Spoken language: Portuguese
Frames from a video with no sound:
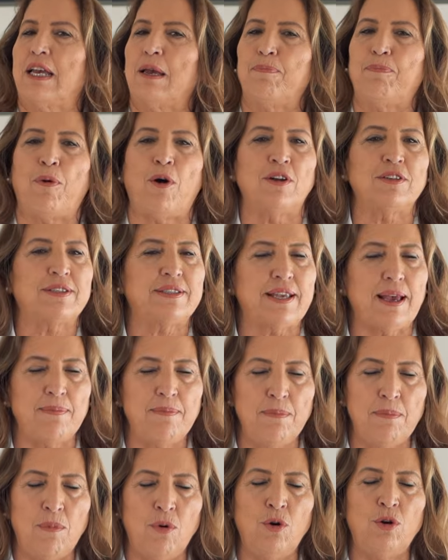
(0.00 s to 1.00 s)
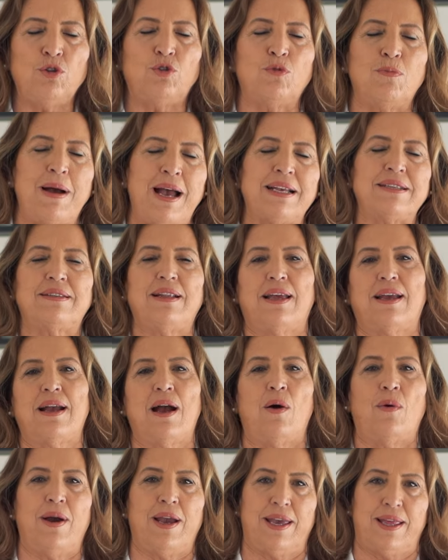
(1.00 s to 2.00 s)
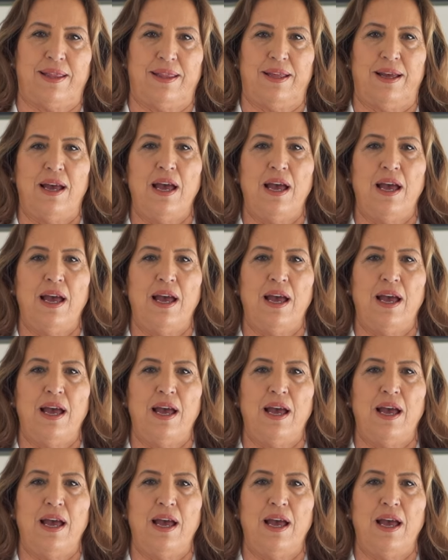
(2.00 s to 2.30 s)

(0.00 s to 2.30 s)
que pode ser muito mais legal ainda: